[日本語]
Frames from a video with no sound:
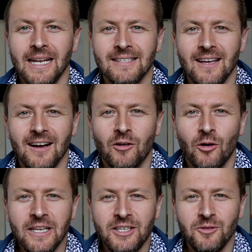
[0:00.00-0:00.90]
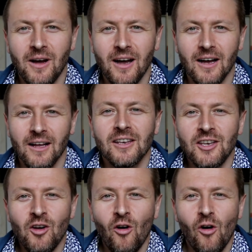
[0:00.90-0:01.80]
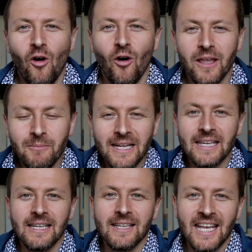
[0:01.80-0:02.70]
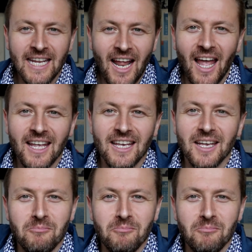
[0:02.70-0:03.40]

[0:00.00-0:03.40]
皆さんこんにちは日本語いまだにできない